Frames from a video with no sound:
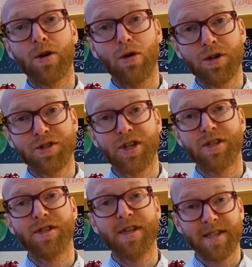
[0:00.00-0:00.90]
косточке
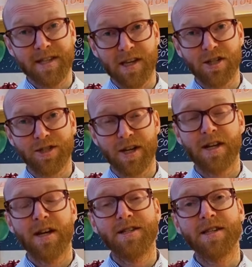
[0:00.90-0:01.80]
содержатся
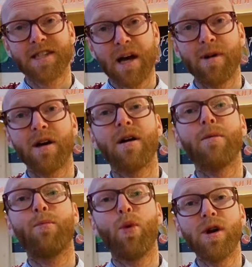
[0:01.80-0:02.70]
те самые
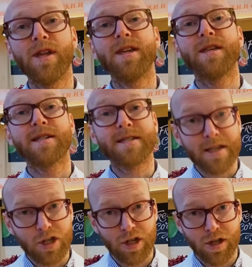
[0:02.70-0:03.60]
более
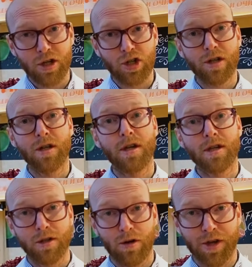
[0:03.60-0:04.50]
ненасыщенные жирные
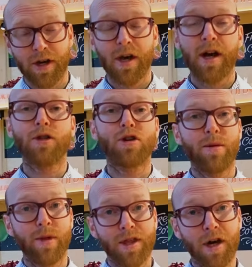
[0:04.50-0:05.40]
кислоты, которые
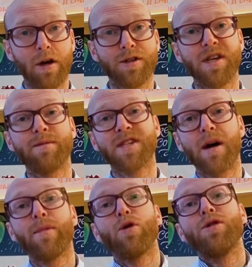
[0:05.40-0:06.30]
обладают теми
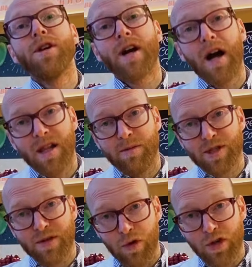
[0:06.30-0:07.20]
самыми уникальными
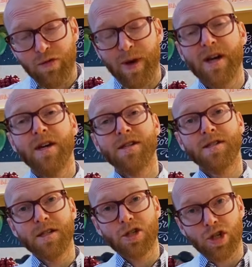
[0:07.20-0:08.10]
свойствами
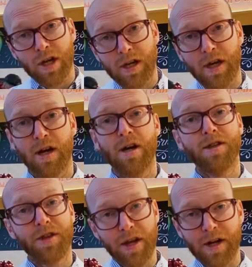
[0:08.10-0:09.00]
снижения
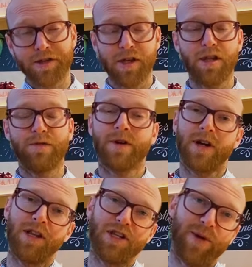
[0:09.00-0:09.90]
триглицеридов в
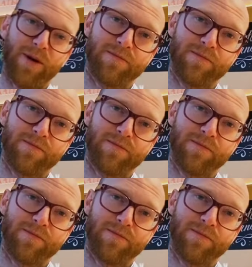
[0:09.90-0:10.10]
организме.